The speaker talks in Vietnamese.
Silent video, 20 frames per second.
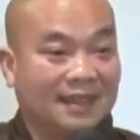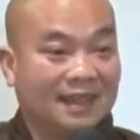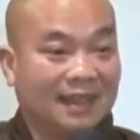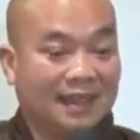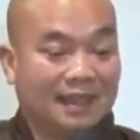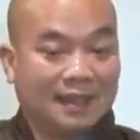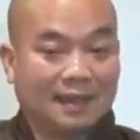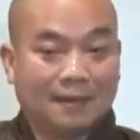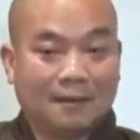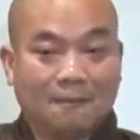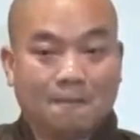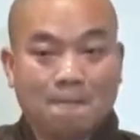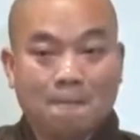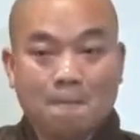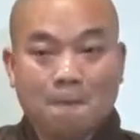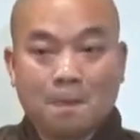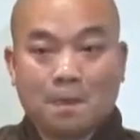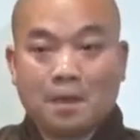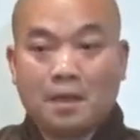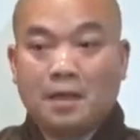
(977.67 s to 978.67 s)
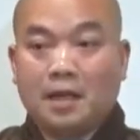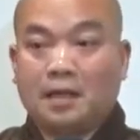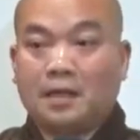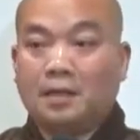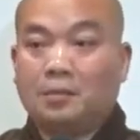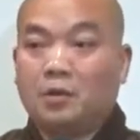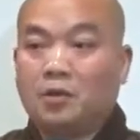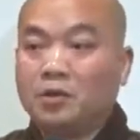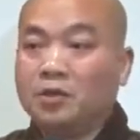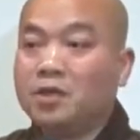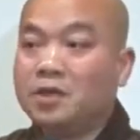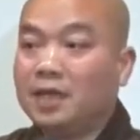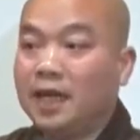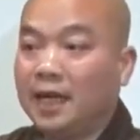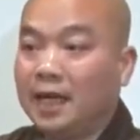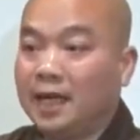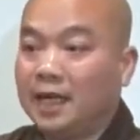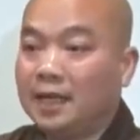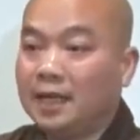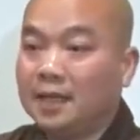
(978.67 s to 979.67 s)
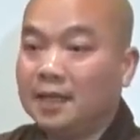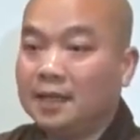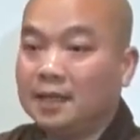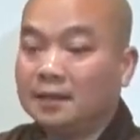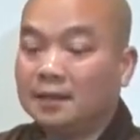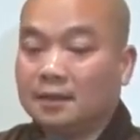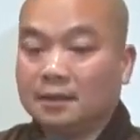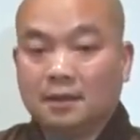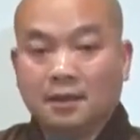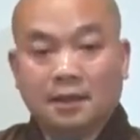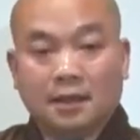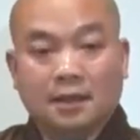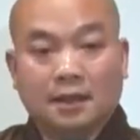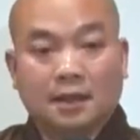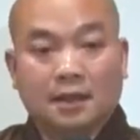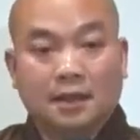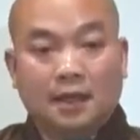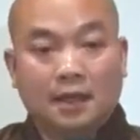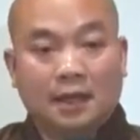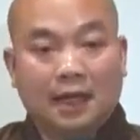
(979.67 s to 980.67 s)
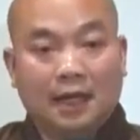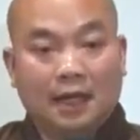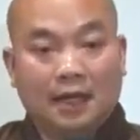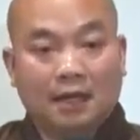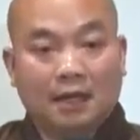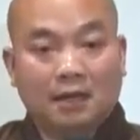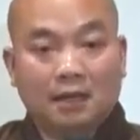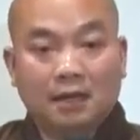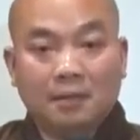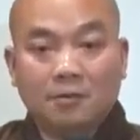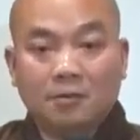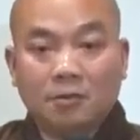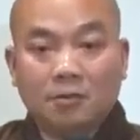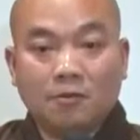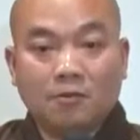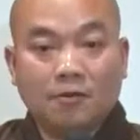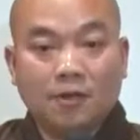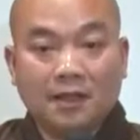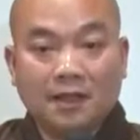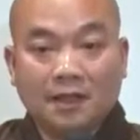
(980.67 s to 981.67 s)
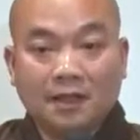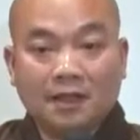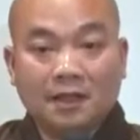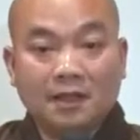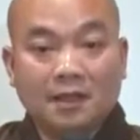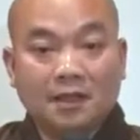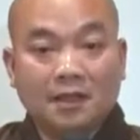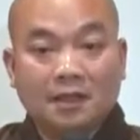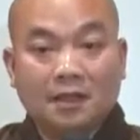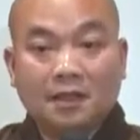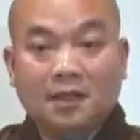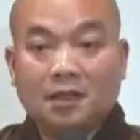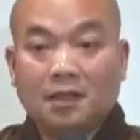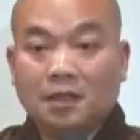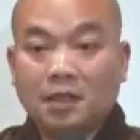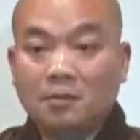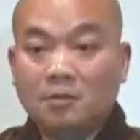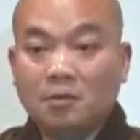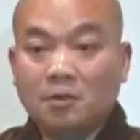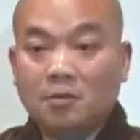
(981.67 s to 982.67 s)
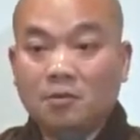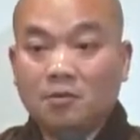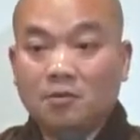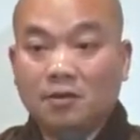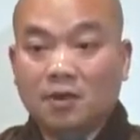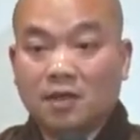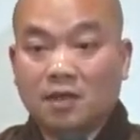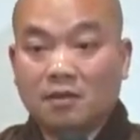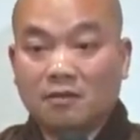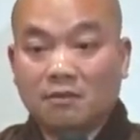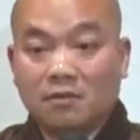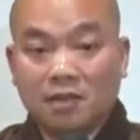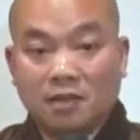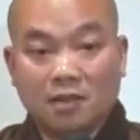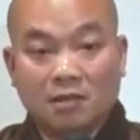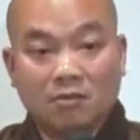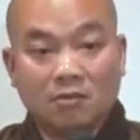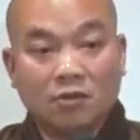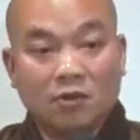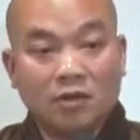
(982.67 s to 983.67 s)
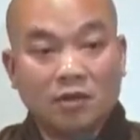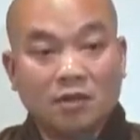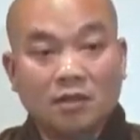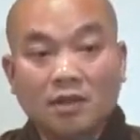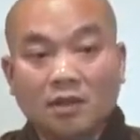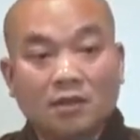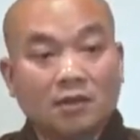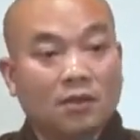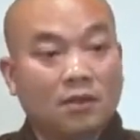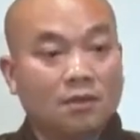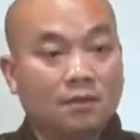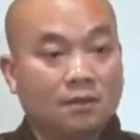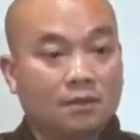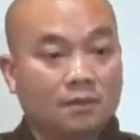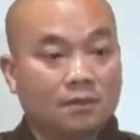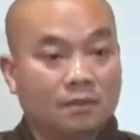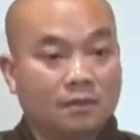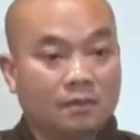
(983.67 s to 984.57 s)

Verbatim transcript: à, nhờ thì một đứa trẻ thường thường là nó tiếp xúc với nó tiếp xúc và, và hữu đối rất tốt